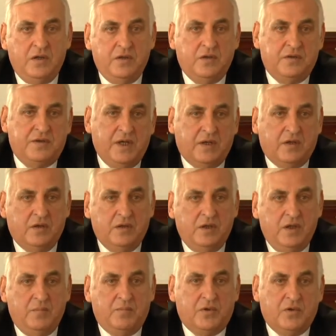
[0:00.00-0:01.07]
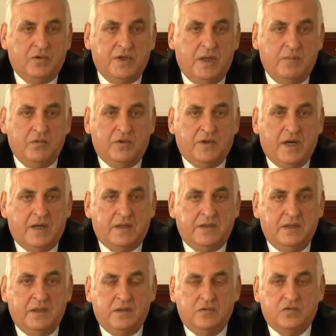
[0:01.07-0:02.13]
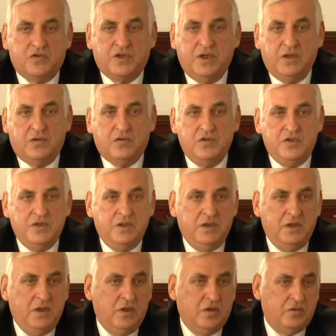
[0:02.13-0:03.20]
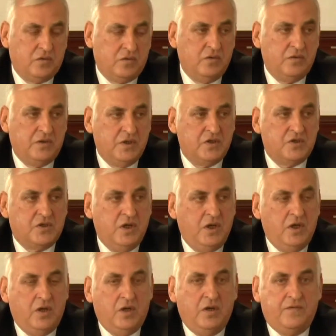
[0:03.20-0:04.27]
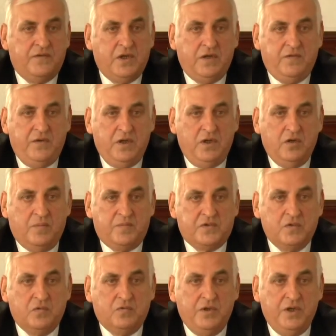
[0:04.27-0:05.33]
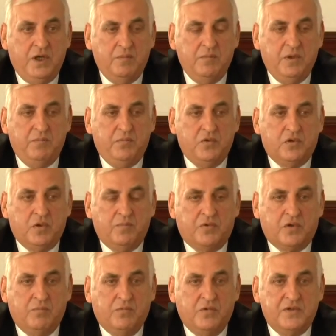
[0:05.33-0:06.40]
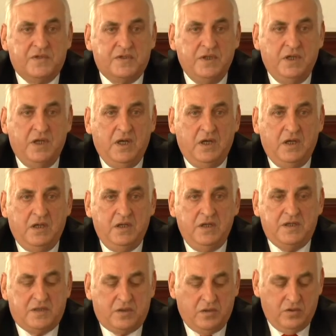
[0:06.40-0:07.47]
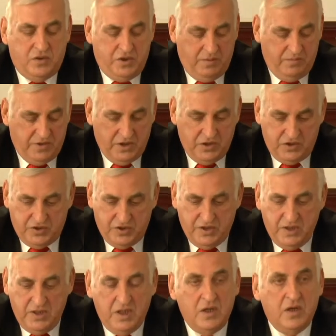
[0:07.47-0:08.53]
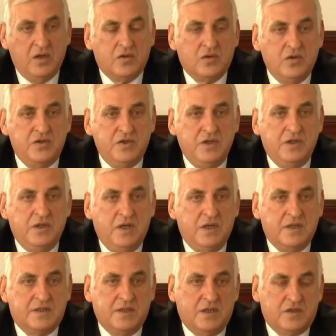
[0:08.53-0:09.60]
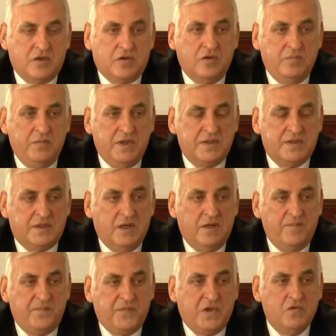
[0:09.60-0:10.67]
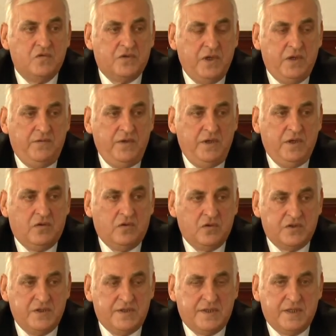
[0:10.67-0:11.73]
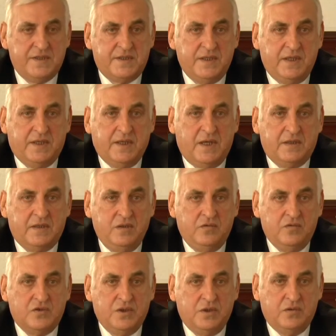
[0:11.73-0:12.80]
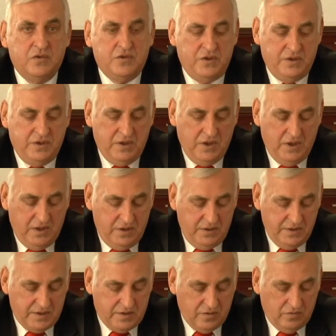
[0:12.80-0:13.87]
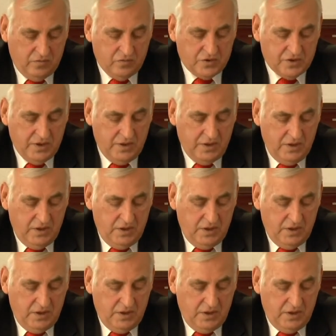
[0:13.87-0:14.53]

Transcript: do tego programu Karta Dużej Rodziny, którą też w tej chwili obsługujemy Biuro Promocji i 118 rodzin z naszego miasta już w tej chwili korzysta z tej karty dużej rodziny. Jest to duża